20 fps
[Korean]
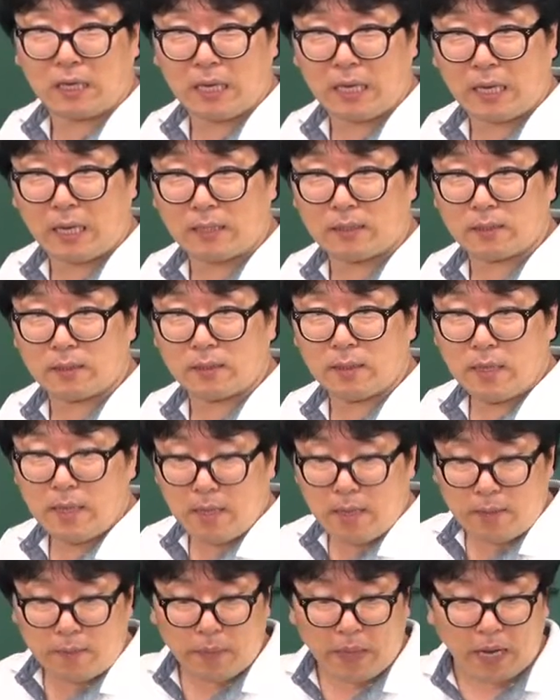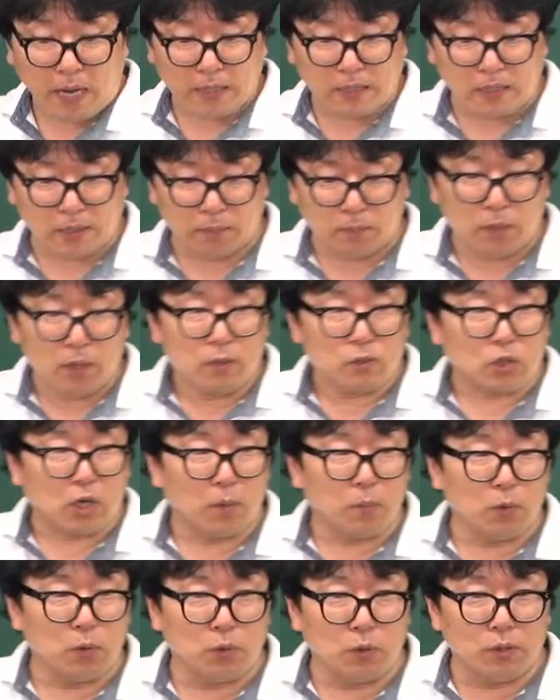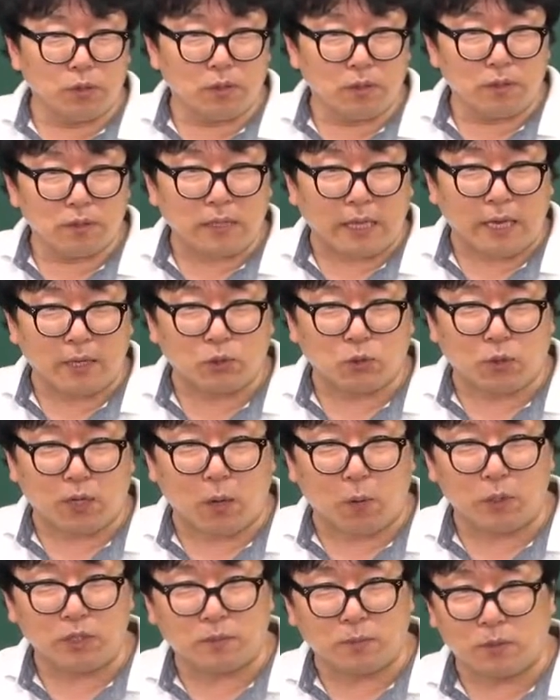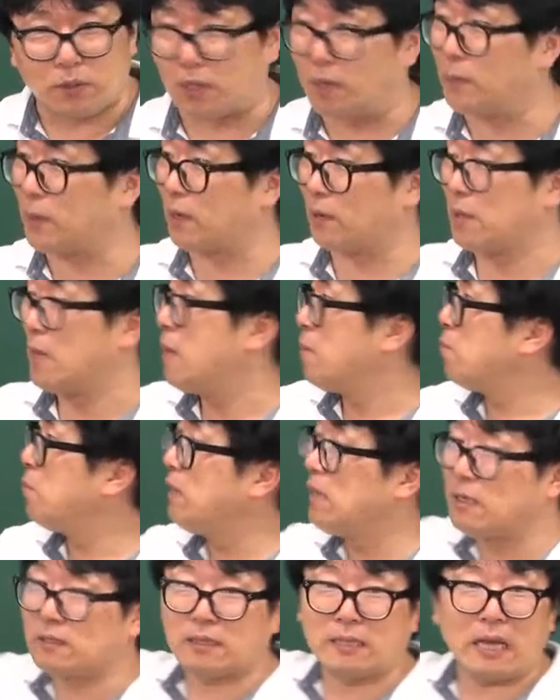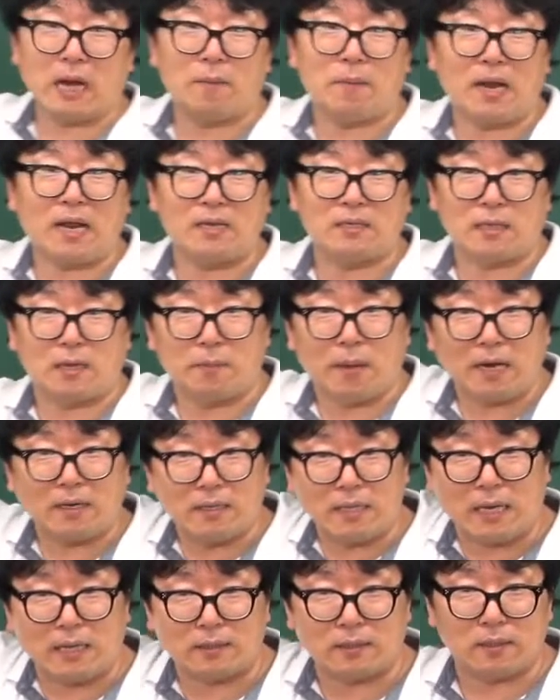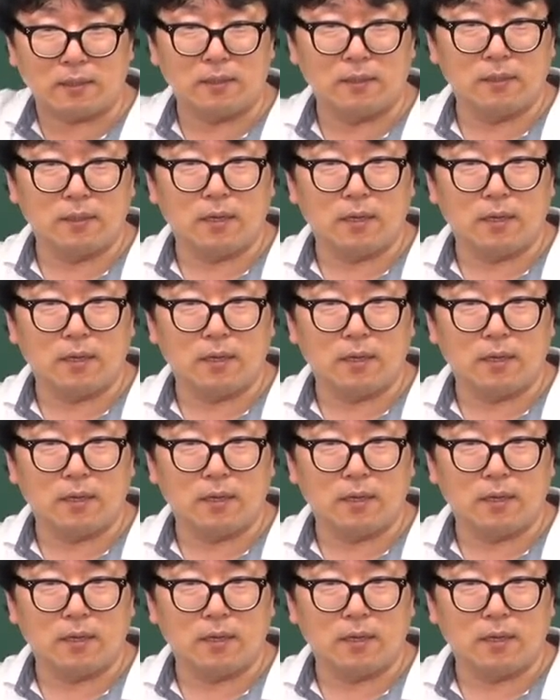해야지. 내가 지금 점유를 계속하고 있으면 그러면은 미리서 내가 말하기 전에 말을 해야지.